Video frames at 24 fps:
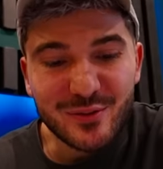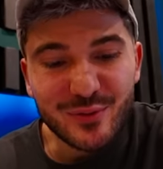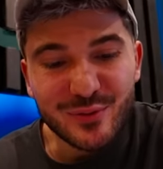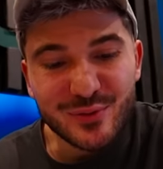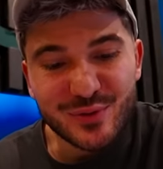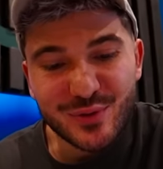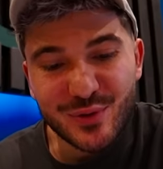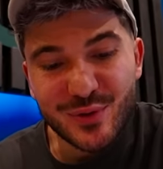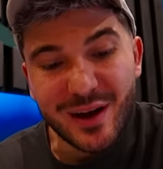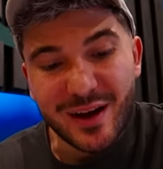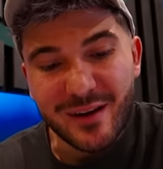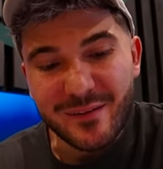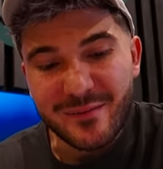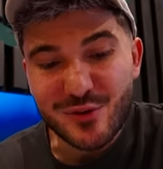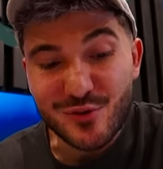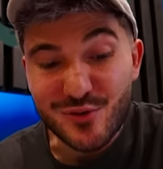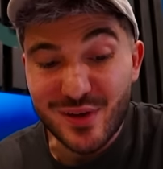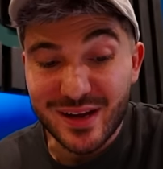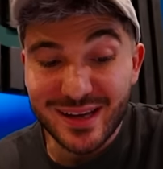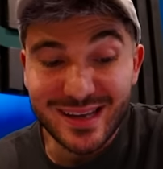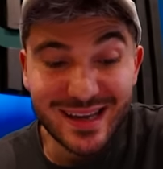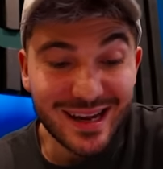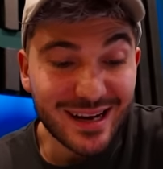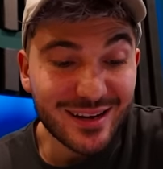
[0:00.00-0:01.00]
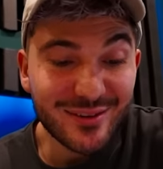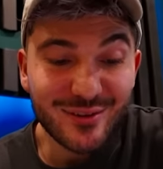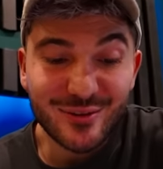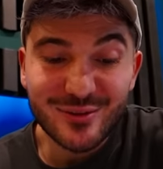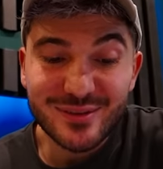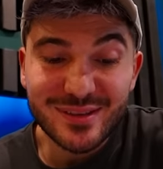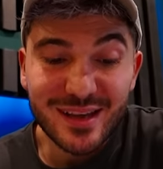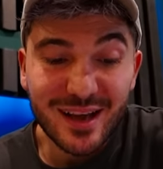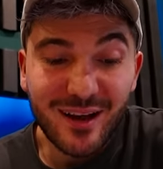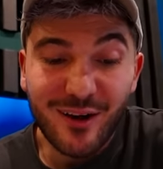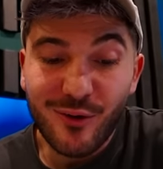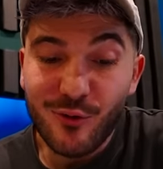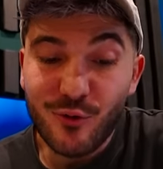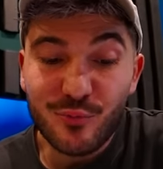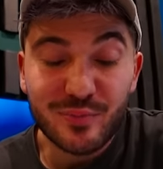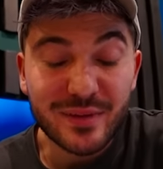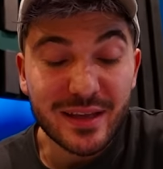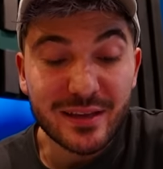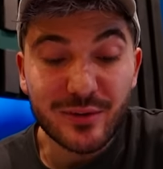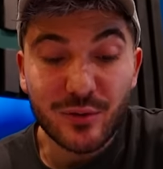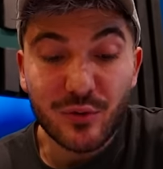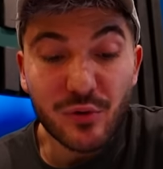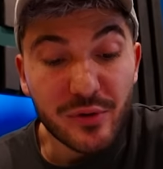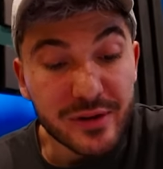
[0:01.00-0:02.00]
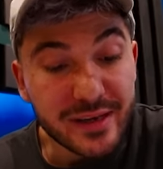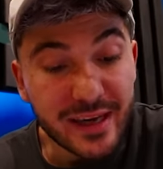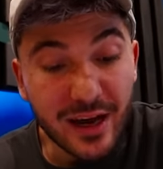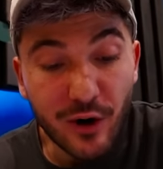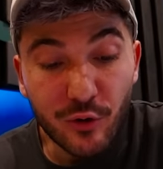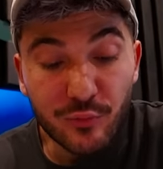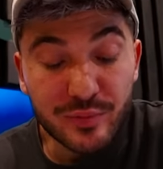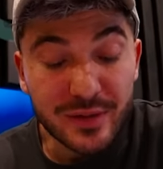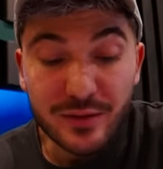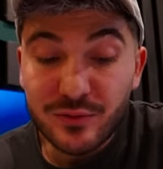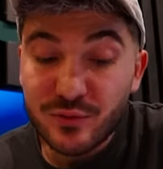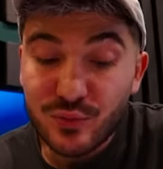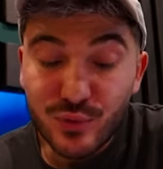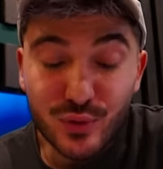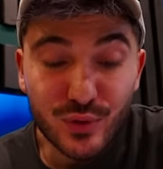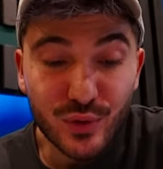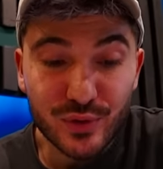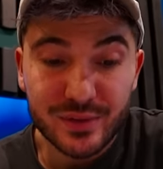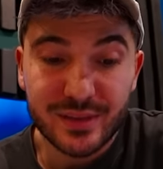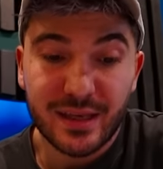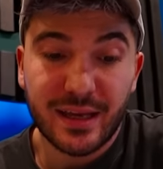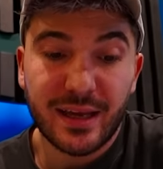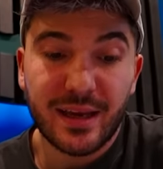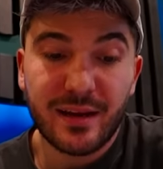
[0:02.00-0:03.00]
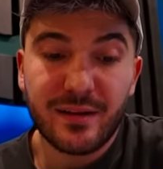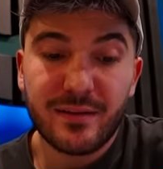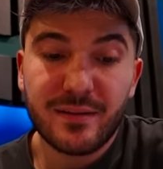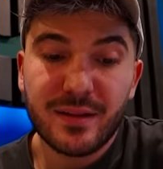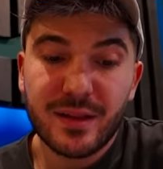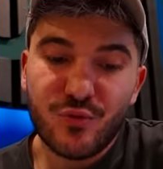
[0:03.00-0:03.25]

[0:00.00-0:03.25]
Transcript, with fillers: tous cela, il y en a quelques-uns, ou peut-être aucun, ou peut-être tout, j'en sais rien,